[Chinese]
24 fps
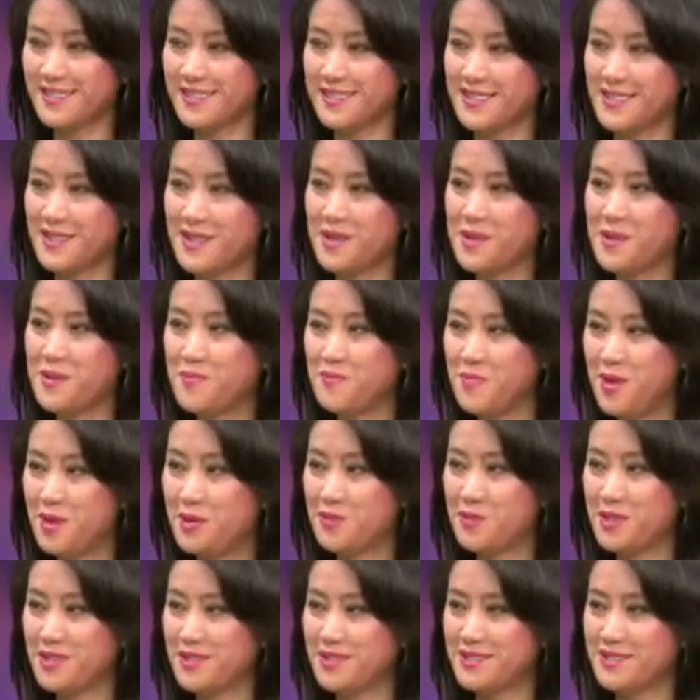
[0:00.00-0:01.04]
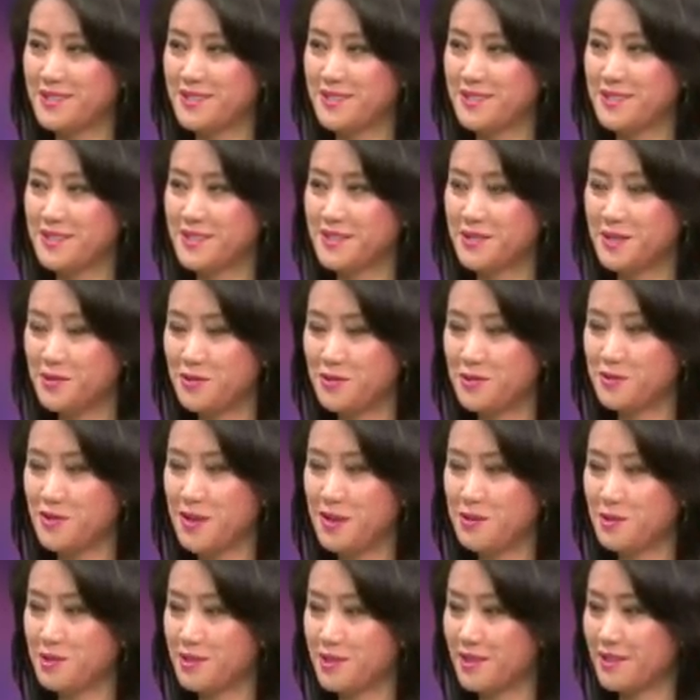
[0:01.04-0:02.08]
的面对自己。这句话
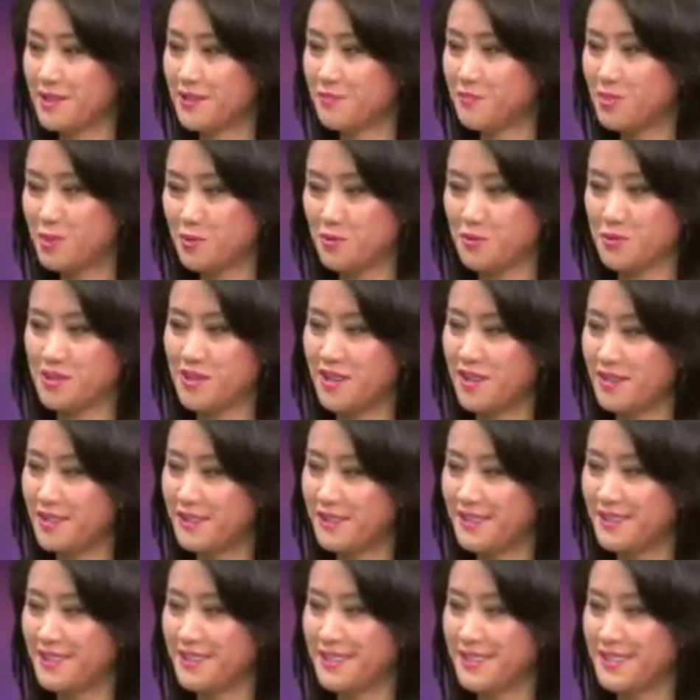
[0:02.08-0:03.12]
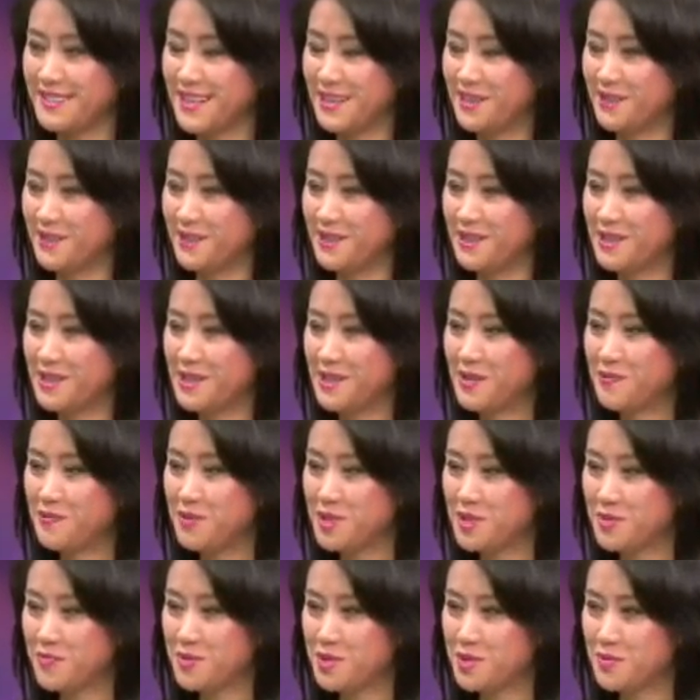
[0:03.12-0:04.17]
我在不同场合听您讲过。为
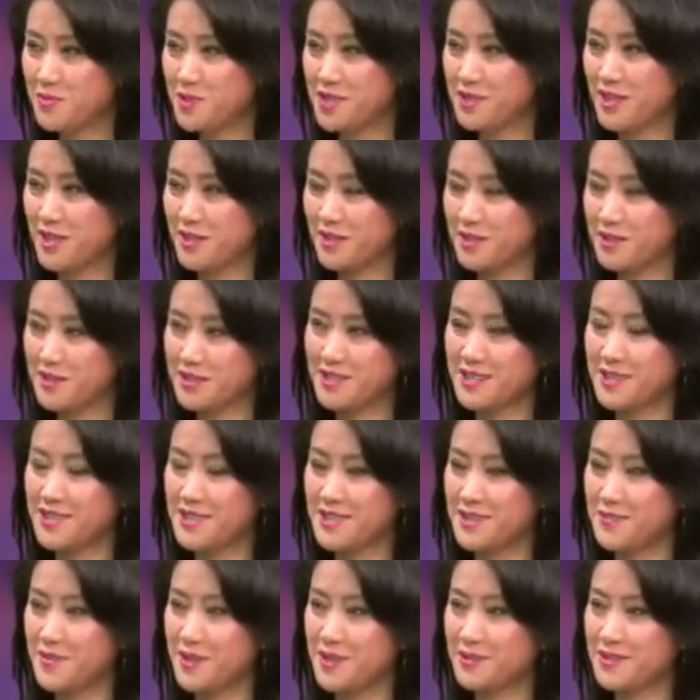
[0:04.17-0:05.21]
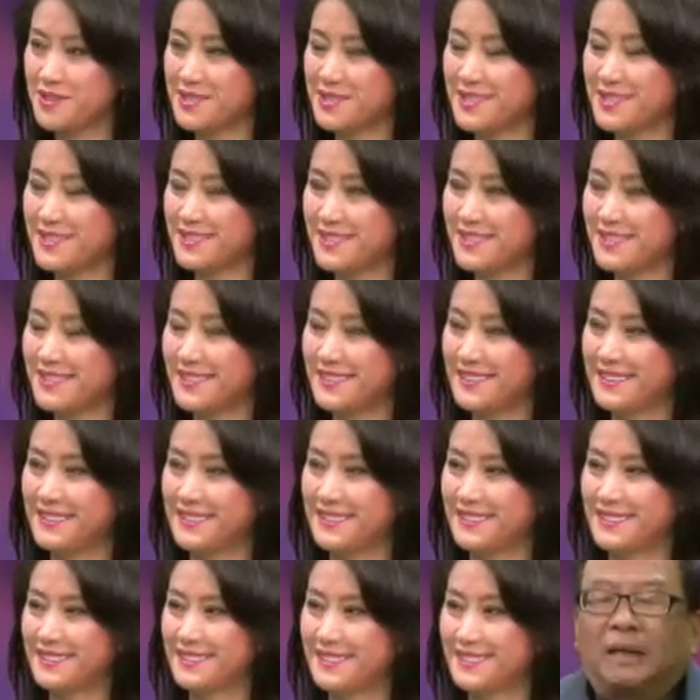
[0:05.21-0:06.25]
什么这么强调真实面对自己呢？
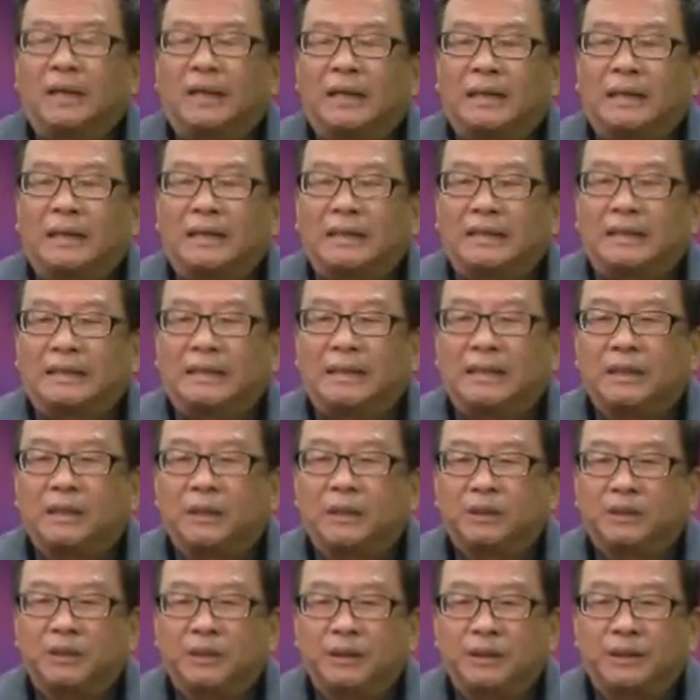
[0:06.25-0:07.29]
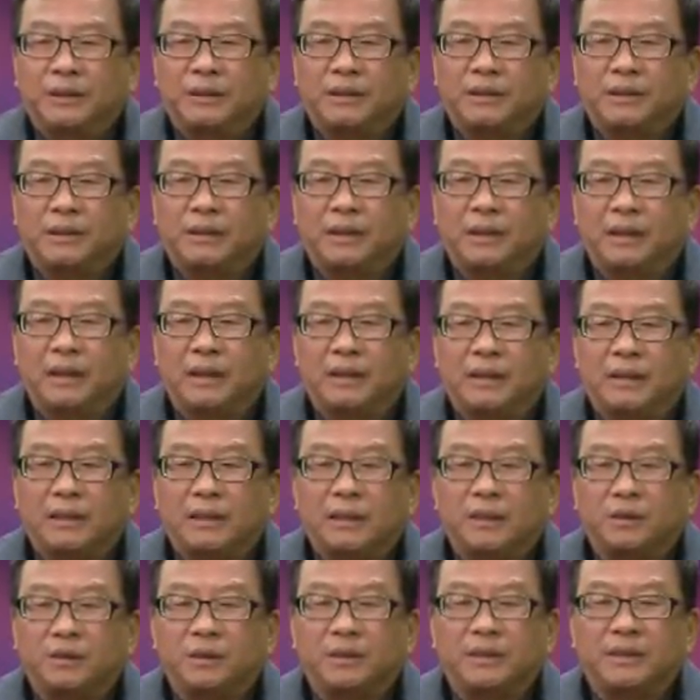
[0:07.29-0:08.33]
真实面对自己呢，是一
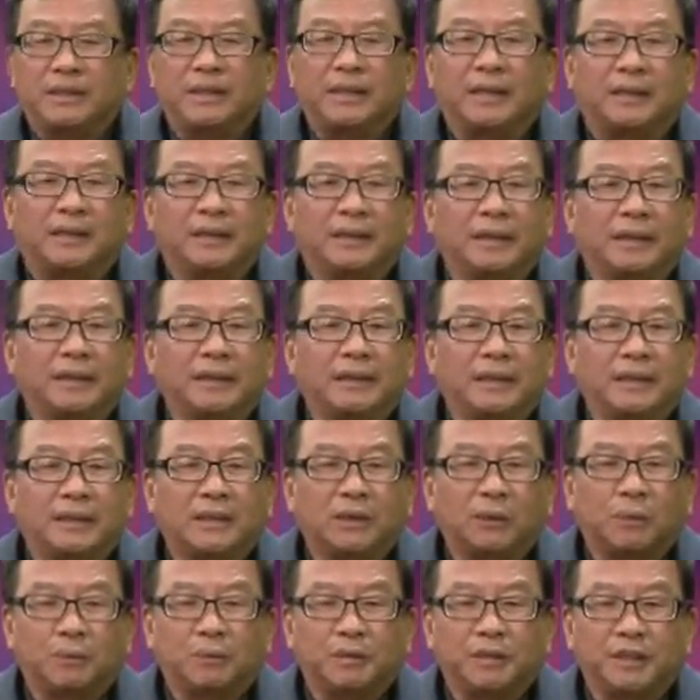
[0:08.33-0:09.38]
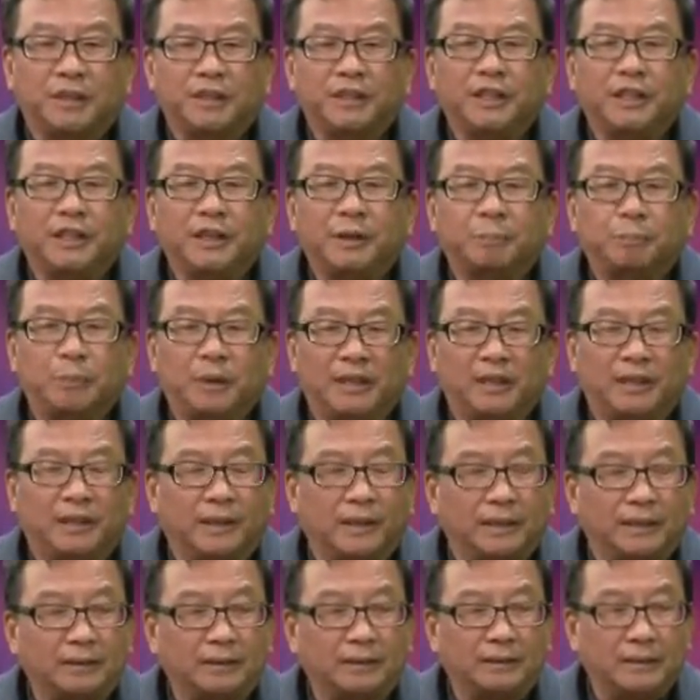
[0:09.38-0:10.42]
个最简单的是我们人的一个本
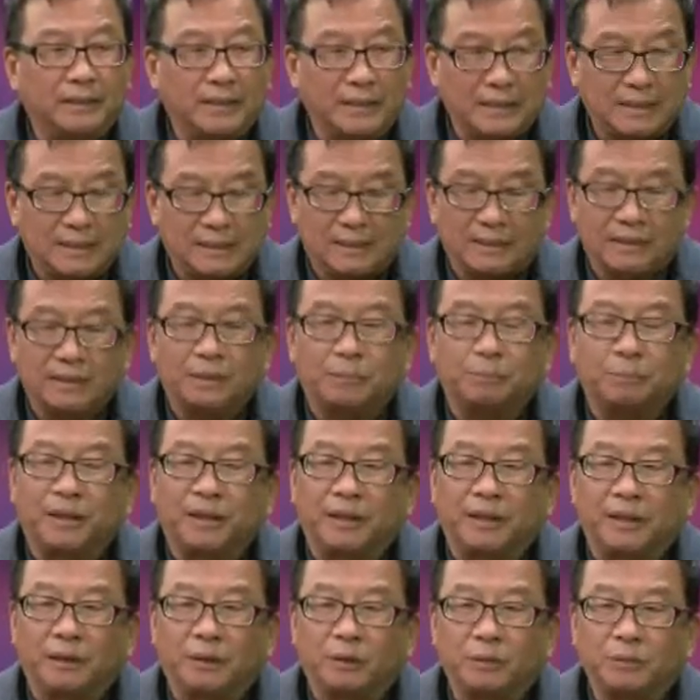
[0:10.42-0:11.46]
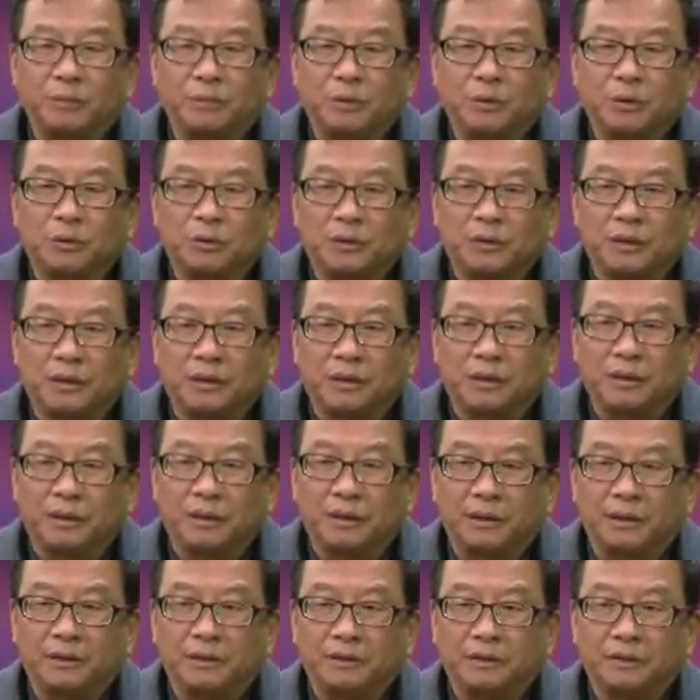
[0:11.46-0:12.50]
能。真实是本能。我们从小可
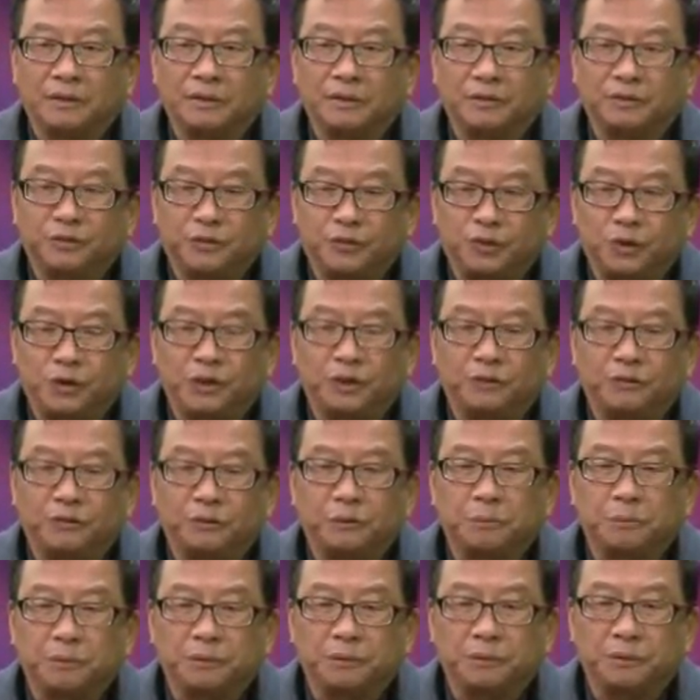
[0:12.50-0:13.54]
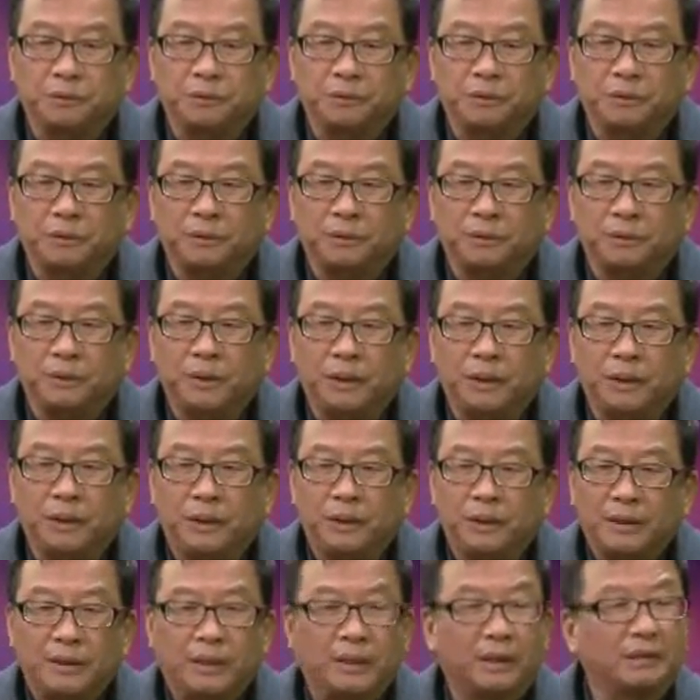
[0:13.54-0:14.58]
能所有的父母都说，
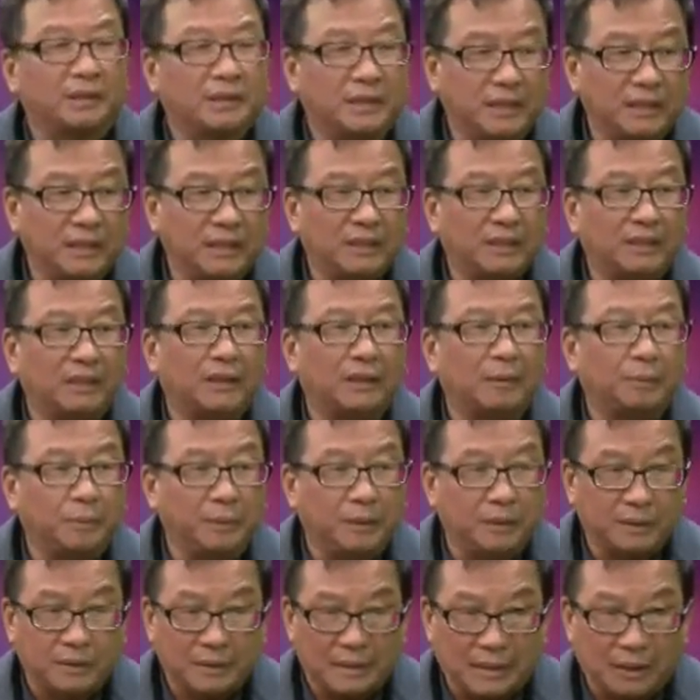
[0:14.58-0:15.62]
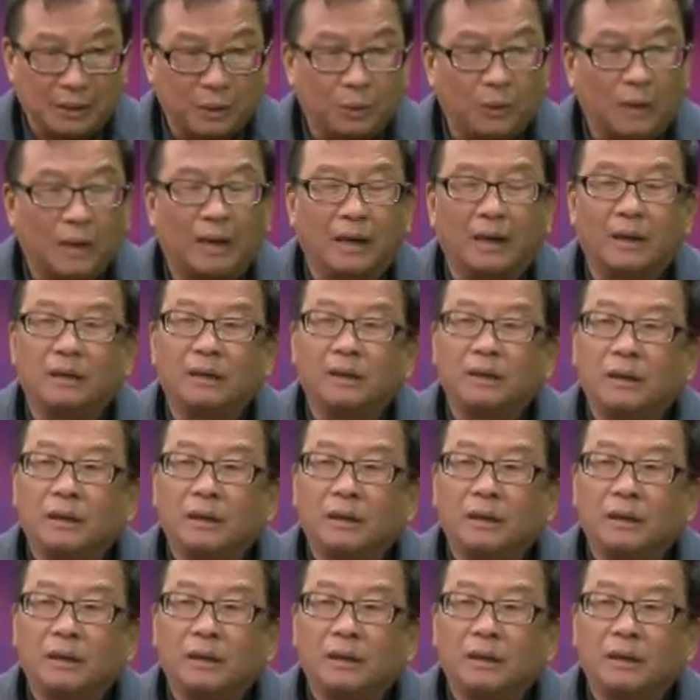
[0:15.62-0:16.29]
你要真实啊，不要撒谎。